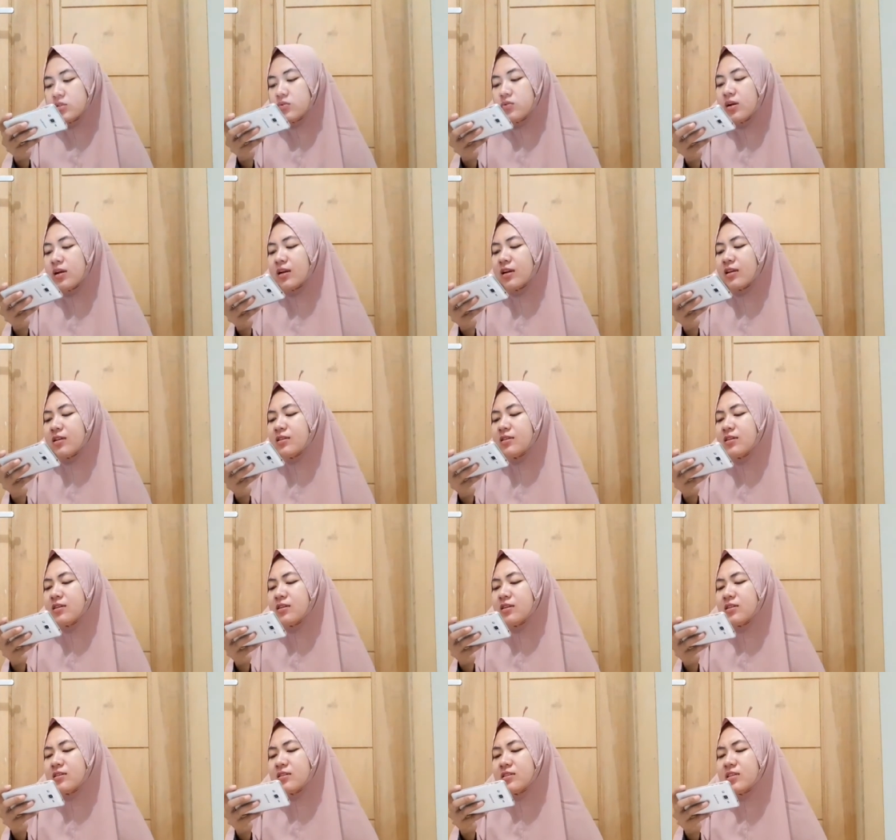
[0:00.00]
suaranya
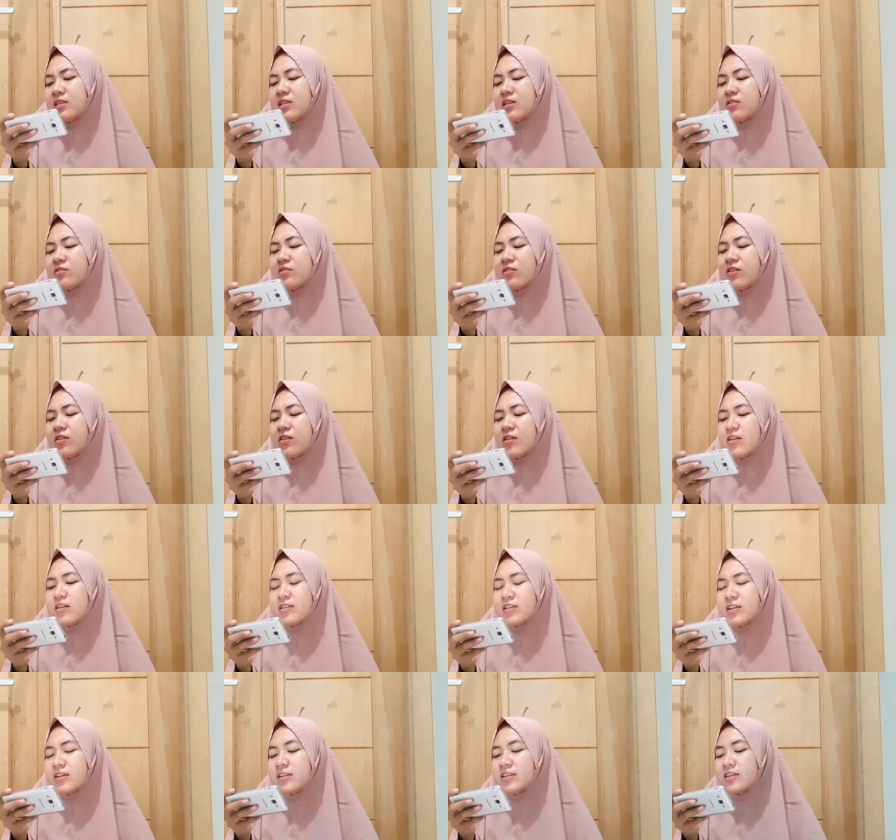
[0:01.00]
gak
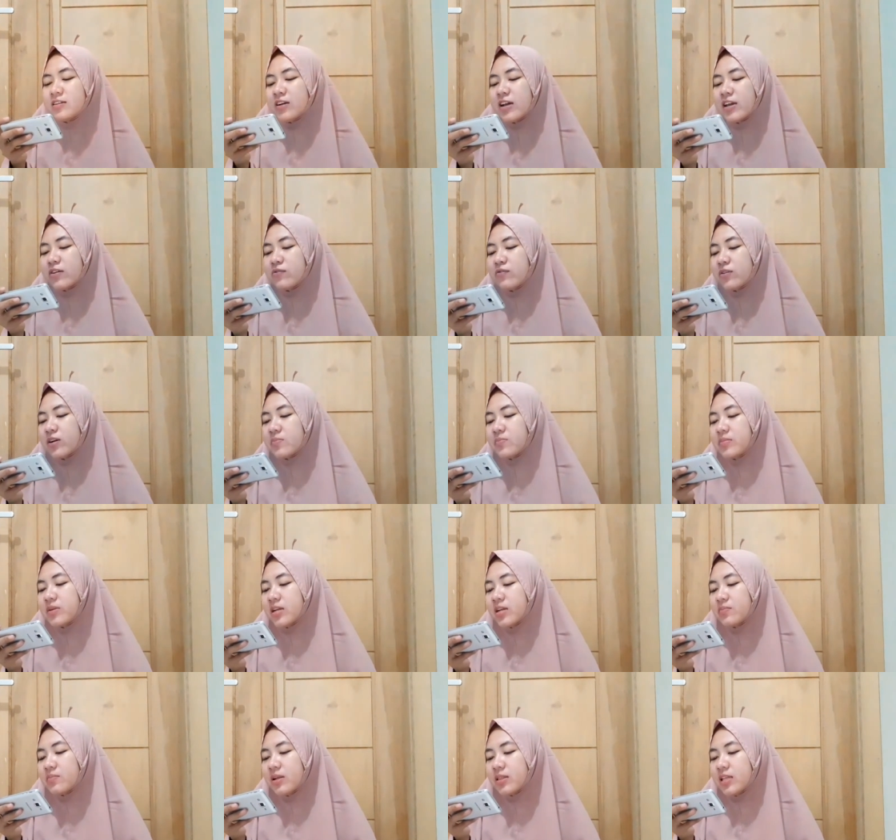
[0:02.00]
sinkron jadinya kayak kurang
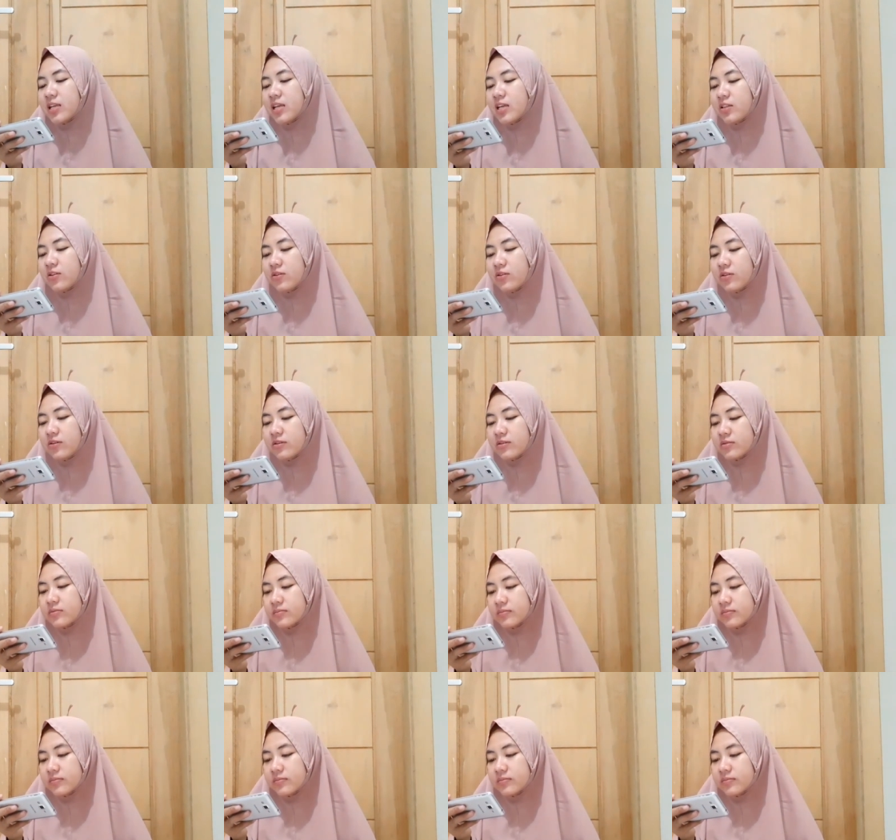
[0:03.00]
menikmati gitu loh